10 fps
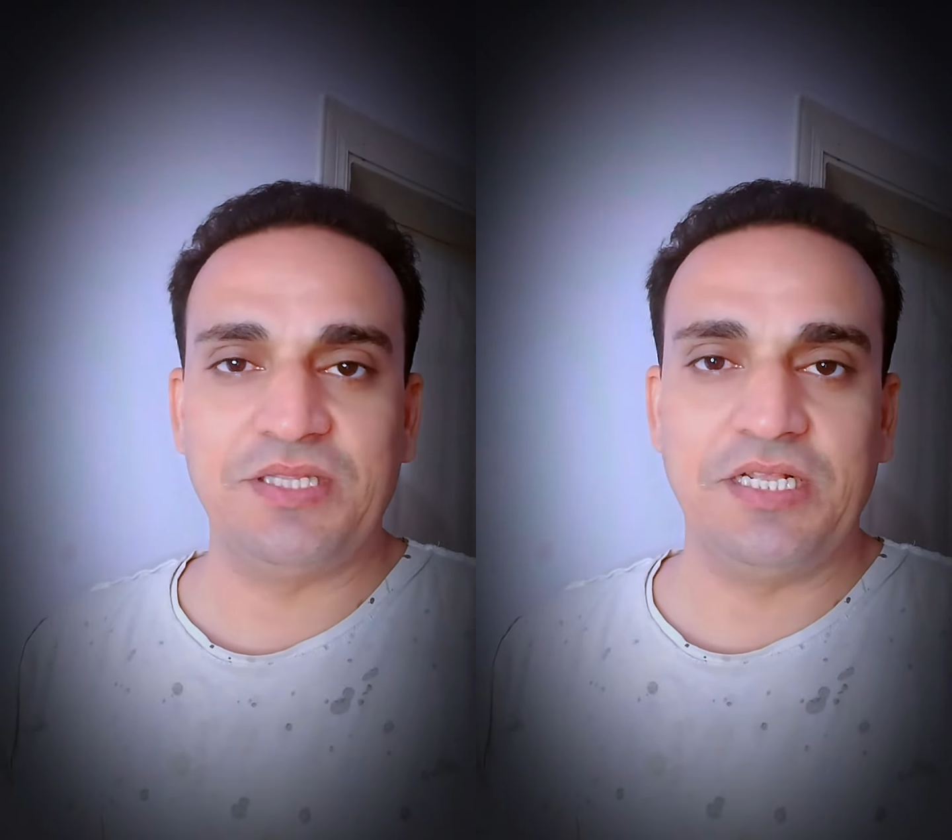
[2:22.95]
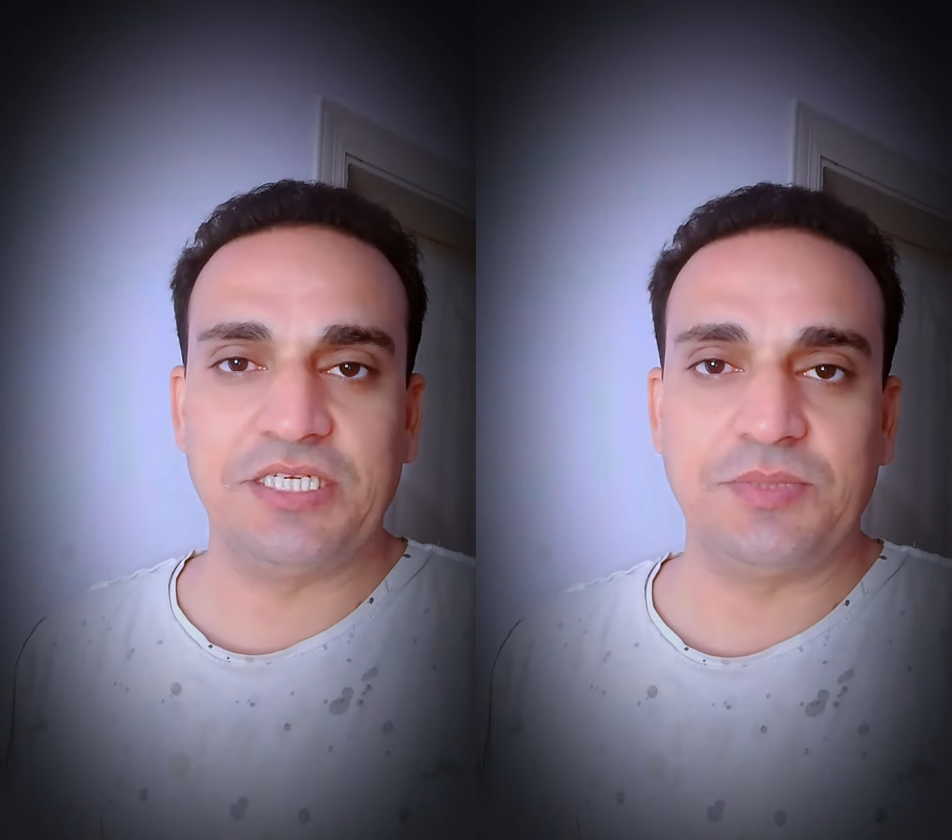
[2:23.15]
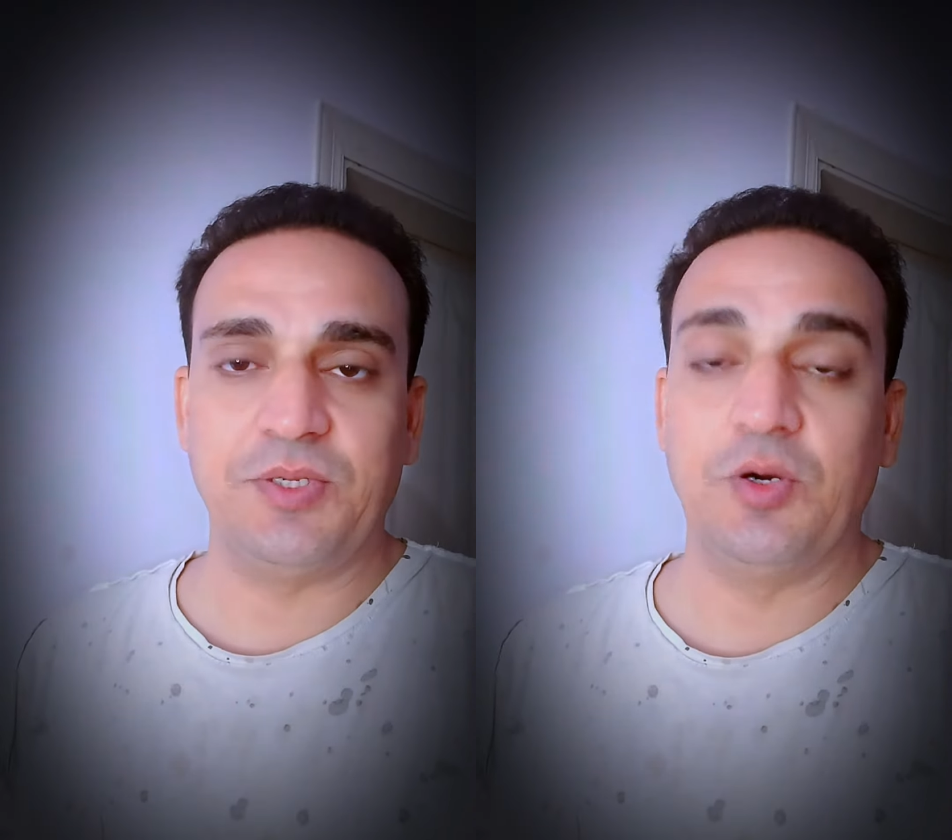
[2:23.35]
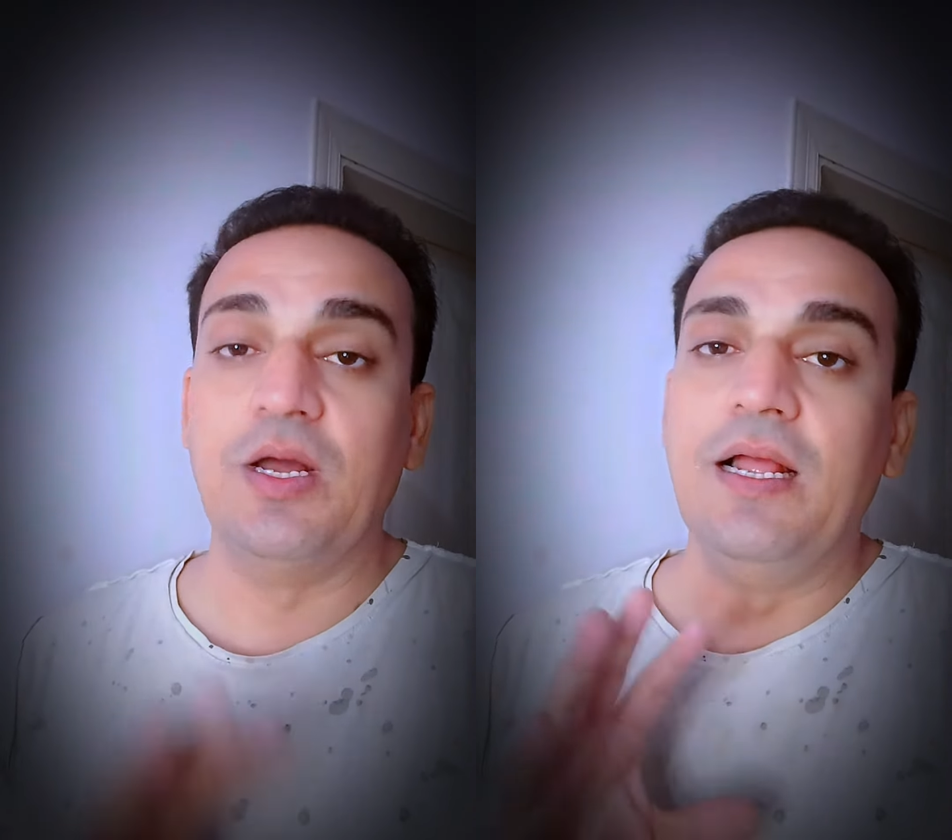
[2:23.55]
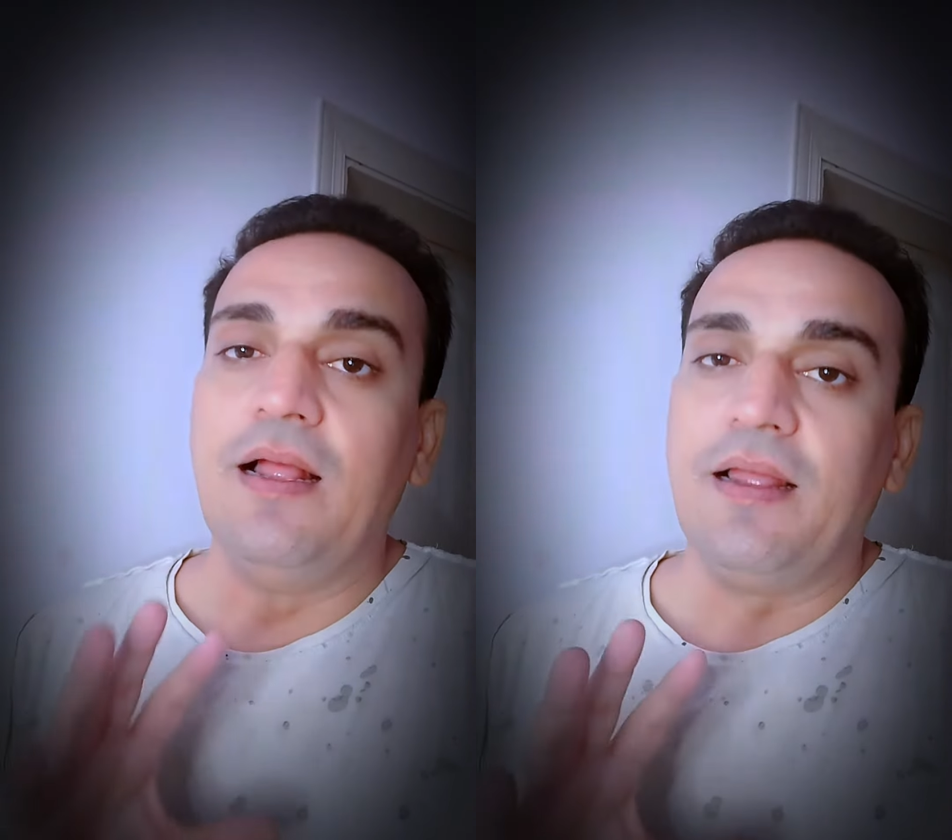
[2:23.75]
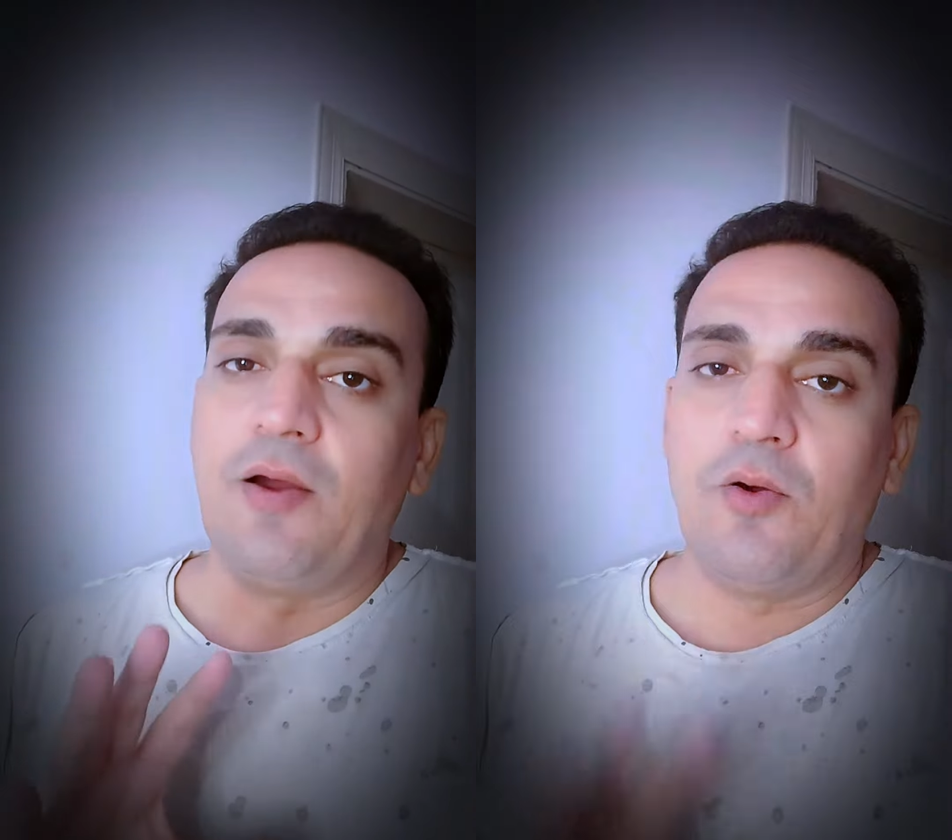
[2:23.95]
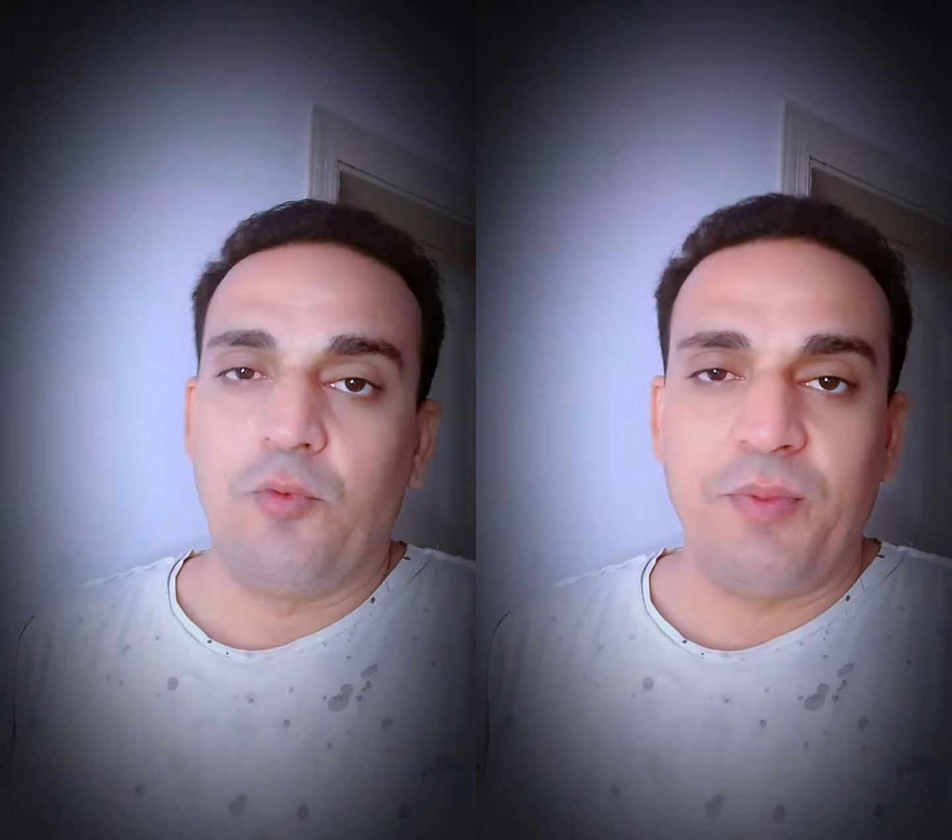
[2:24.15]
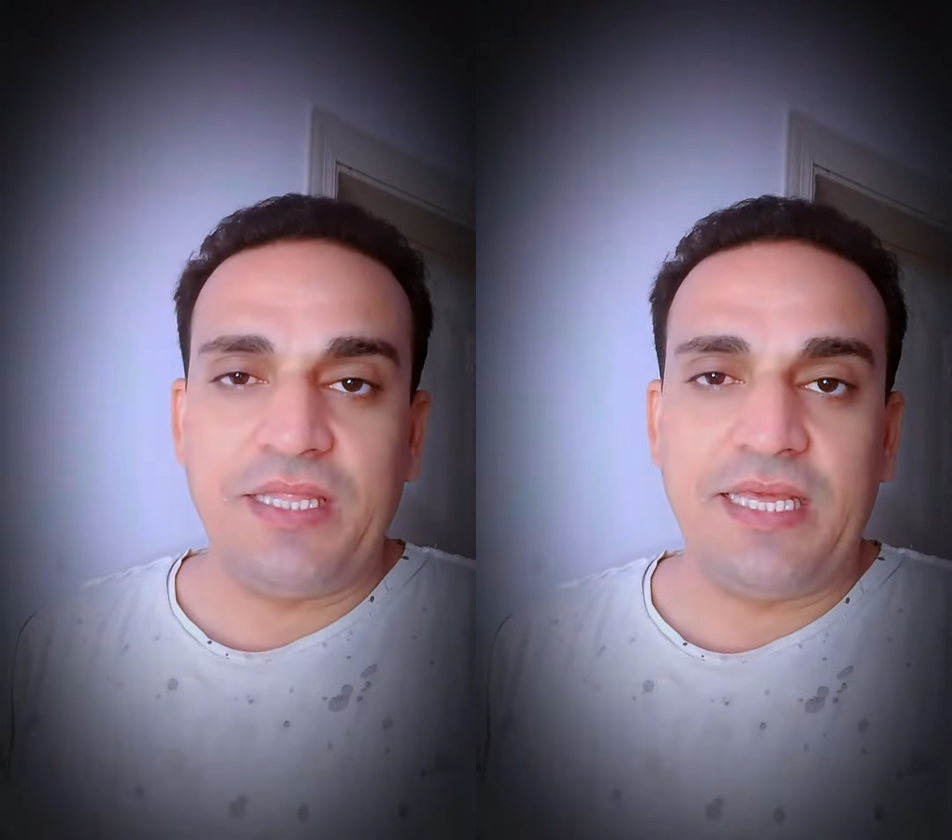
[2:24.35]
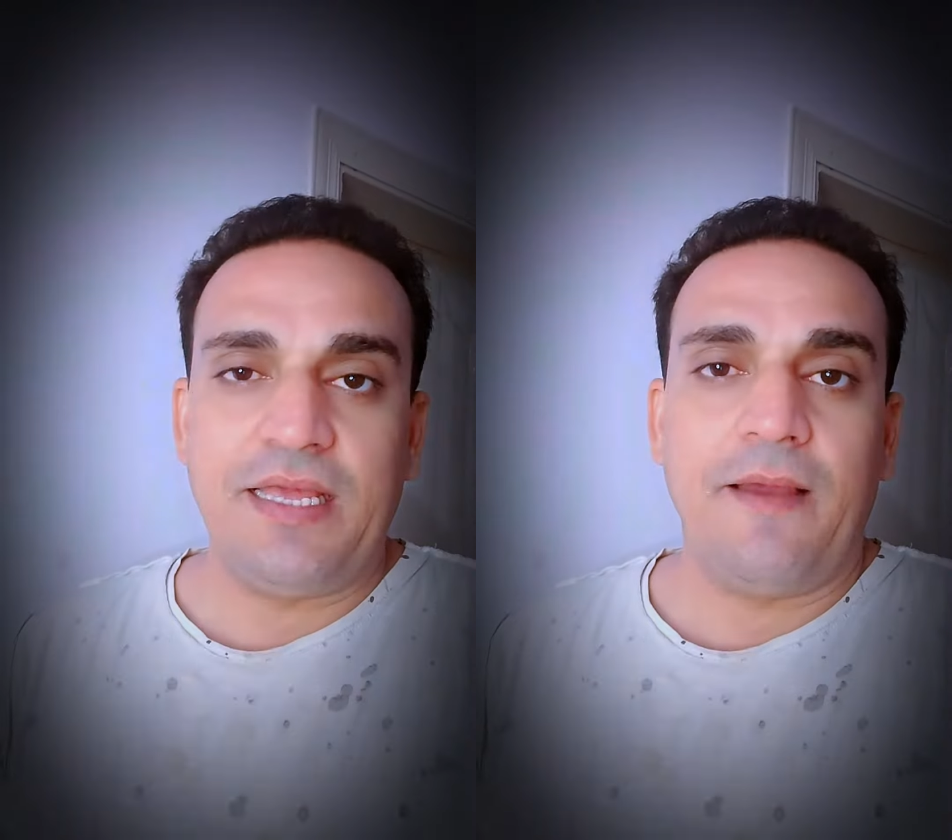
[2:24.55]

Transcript: दिलचस्पी हो उम्मीद है